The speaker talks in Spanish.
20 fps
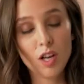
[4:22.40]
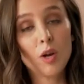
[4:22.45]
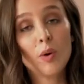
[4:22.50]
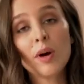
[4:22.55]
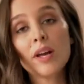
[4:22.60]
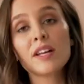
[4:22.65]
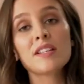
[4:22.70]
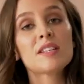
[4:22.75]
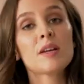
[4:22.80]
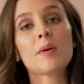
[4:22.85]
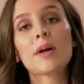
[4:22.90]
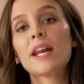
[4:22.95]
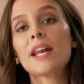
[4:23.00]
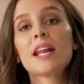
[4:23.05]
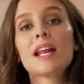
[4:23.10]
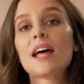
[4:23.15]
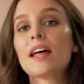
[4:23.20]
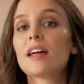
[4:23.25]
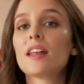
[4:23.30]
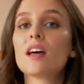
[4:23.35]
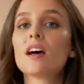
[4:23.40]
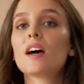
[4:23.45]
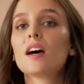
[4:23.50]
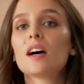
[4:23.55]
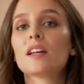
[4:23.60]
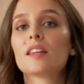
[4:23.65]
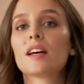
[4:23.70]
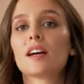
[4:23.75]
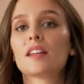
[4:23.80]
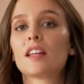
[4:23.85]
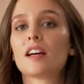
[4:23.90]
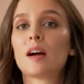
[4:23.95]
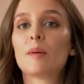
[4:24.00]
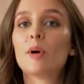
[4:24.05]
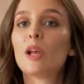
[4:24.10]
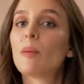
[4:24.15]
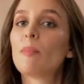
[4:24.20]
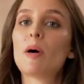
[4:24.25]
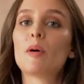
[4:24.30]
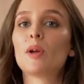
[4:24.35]
voy a reservar en heladera hasta que
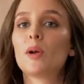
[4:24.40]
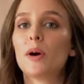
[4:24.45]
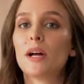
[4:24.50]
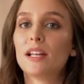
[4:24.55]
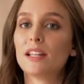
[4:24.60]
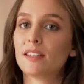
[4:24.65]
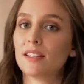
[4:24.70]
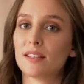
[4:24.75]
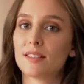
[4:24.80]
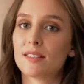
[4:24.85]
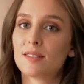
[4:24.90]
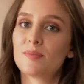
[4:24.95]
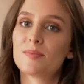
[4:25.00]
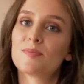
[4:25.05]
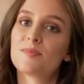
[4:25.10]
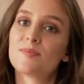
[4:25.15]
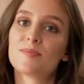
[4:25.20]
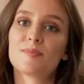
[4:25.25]
tengamos las pavlovas listas.